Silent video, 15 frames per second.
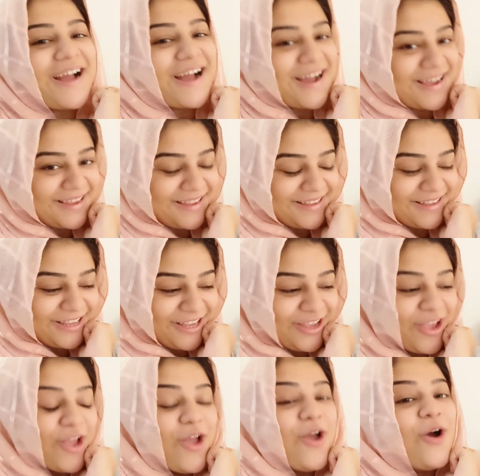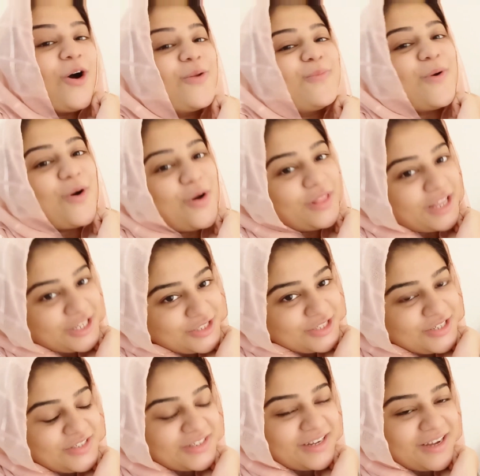आएगी और बहुत
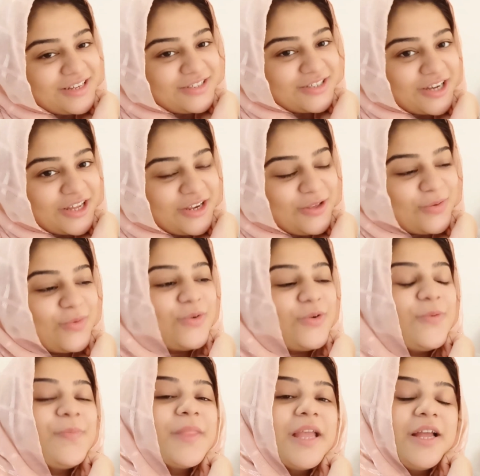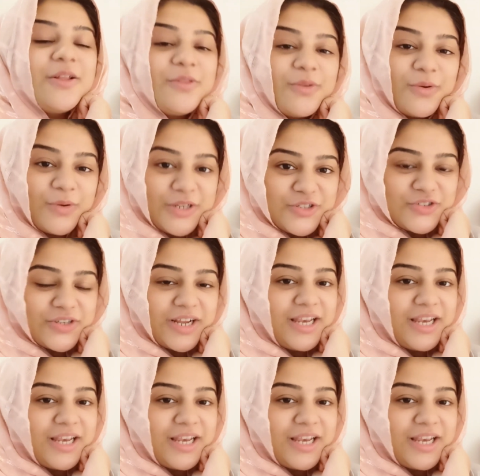अच्छी जगह जा रही हूँ तो इन